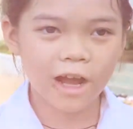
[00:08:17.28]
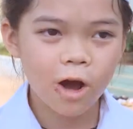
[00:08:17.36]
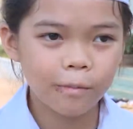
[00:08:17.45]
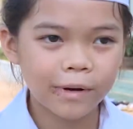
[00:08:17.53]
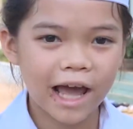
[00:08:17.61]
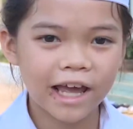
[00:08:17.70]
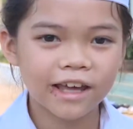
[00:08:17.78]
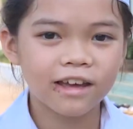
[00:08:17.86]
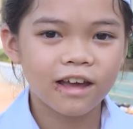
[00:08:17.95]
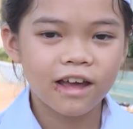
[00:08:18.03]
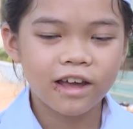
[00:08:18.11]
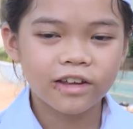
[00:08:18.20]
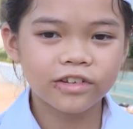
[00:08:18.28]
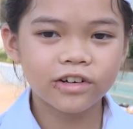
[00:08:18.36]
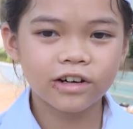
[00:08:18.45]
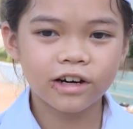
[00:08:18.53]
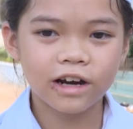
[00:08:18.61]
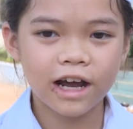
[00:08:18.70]
hôm nay,
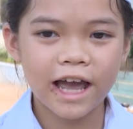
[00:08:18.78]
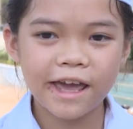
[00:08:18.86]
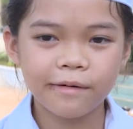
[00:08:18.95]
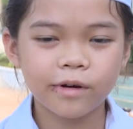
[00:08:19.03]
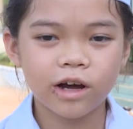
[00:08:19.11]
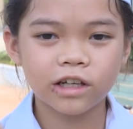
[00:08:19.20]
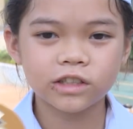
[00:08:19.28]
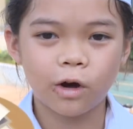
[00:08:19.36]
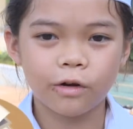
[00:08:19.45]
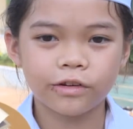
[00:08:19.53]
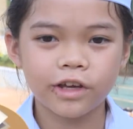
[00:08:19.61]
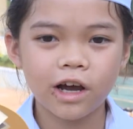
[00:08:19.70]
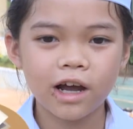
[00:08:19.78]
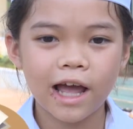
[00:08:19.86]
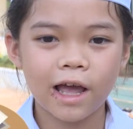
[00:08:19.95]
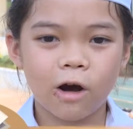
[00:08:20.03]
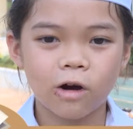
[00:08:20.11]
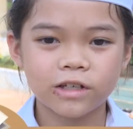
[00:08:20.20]
trường em có tổ chức
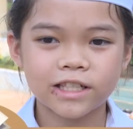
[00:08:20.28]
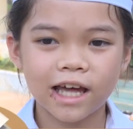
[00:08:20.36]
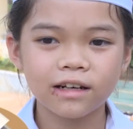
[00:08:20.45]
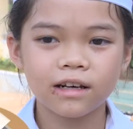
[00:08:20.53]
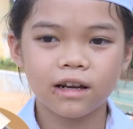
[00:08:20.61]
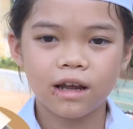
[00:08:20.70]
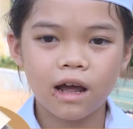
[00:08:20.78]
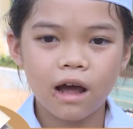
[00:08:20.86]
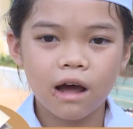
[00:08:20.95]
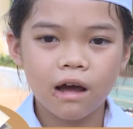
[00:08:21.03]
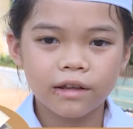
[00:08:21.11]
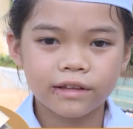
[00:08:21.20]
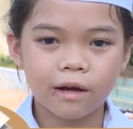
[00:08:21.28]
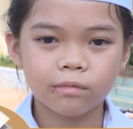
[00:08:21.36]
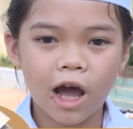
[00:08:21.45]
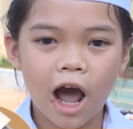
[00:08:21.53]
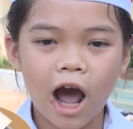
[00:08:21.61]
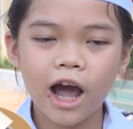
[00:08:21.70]
ngày hội sách.
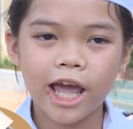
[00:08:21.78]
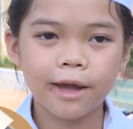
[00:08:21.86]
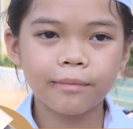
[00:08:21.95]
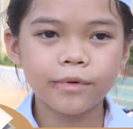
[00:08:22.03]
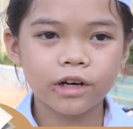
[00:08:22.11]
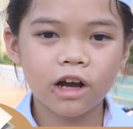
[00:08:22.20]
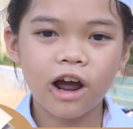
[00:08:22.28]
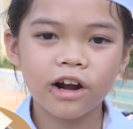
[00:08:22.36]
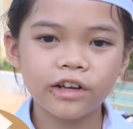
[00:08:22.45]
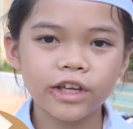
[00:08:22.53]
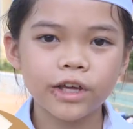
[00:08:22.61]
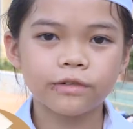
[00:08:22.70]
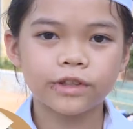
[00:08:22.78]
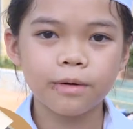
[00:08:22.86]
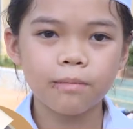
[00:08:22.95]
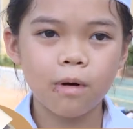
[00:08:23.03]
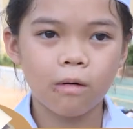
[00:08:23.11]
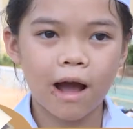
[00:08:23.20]
Trong đó em được coi rất nhiều tiết
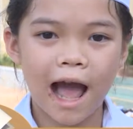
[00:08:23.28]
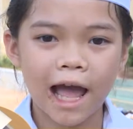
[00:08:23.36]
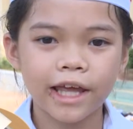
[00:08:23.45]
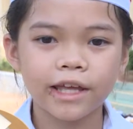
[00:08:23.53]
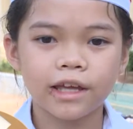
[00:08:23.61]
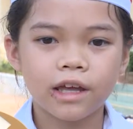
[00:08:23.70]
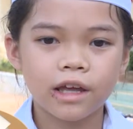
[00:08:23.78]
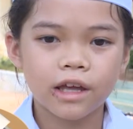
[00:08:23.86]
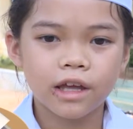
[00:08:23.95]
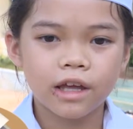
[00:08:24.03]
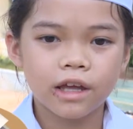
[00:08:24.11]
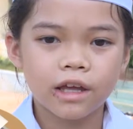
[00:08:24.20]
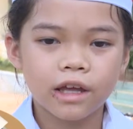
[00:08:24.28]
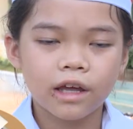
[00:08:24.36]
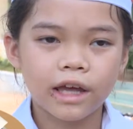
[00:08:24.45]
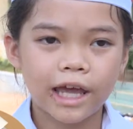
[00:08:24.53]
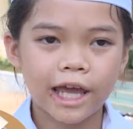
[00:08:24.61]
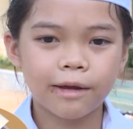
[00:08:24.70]
mục hay.
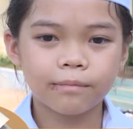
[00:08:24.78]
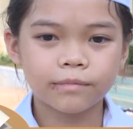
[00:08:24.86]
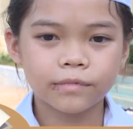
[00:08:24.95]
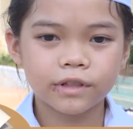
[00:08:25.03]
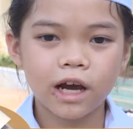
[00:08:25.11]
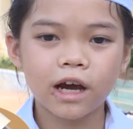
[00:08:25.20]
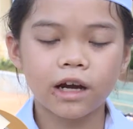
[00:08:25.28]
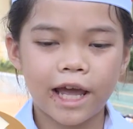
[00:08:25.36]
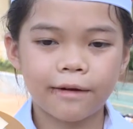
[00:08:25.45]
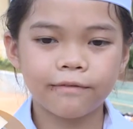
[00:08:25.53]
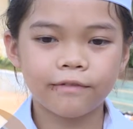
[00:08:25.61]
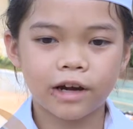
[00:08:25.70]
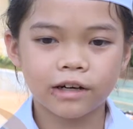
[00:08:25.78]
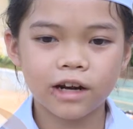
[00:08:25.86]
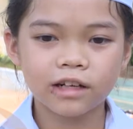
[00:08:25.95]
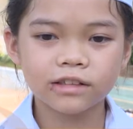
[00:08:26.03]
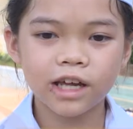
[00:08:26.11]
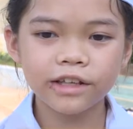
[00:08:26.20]
Em nhưng em vẫn
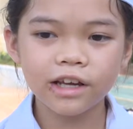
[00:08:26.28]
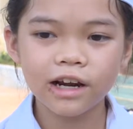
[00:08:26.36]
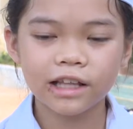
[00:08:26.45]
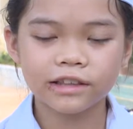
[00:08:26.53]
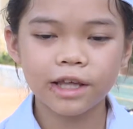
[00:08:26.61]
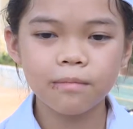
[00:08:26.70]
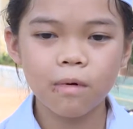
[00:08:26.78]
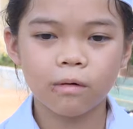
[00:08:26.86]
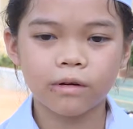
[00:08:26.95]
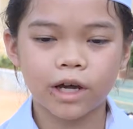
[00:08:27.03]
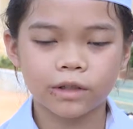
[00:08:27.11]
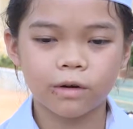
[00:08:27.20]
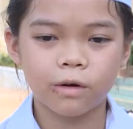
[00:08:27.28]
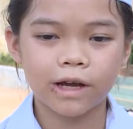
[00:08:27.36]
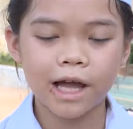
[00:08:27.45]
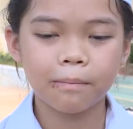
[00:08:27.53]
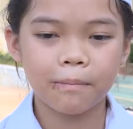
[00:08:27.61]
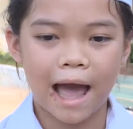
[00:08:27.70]
rất thích nhất là tiết mục kịch của
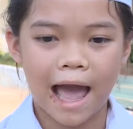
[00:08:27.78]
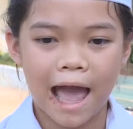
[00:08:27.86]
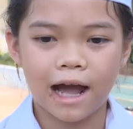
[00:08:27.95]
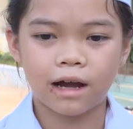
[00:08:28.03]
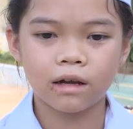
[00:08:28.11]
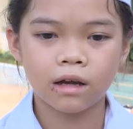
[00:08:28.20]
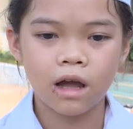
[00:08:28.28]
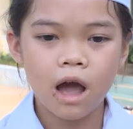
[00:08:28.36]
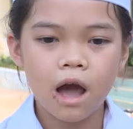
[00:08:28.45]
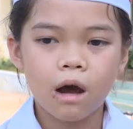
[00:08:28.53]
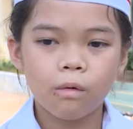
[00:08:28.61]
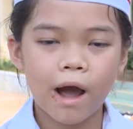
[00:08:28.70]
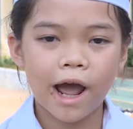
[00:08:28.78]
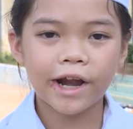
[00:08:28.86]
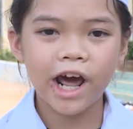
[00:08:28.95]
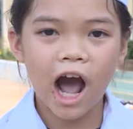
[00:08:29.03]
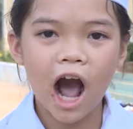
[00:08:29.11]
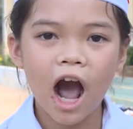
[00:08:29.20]
các bạn. Qua
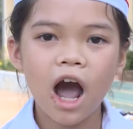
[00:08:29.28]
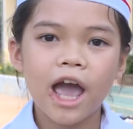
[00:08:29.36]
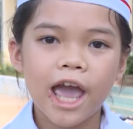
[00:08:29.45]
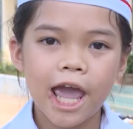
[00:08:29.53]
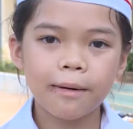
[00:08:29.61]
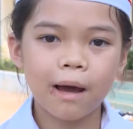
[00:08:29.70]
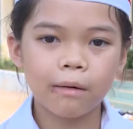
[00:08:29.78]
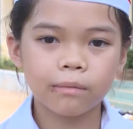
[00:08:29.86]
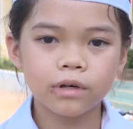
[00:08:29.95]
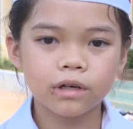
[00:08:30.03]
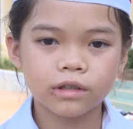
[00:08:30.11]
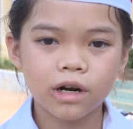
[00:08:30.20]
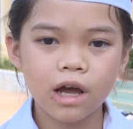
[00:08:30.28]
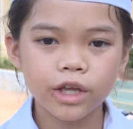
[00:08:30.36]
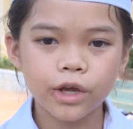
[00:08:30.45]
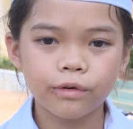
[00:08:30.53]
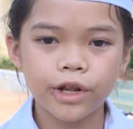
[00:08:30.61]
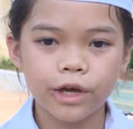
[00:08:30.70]
đó em học được rất
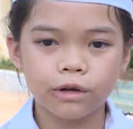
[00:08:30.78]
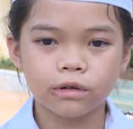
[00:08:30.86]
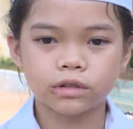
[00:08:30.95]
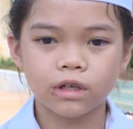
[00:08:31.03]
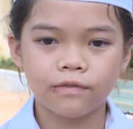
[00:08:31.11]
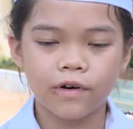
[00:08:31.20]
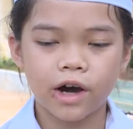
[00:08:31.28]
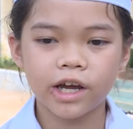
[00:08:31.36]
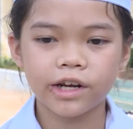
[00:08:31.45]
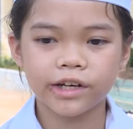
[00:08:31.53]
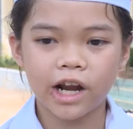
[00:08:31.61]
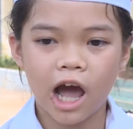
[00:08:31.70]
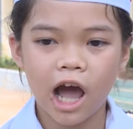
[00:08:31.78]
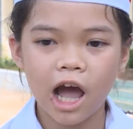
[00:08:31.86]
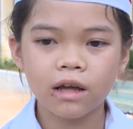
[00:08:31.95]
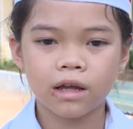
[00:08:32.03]
nhiều điều từ vở kịch đó.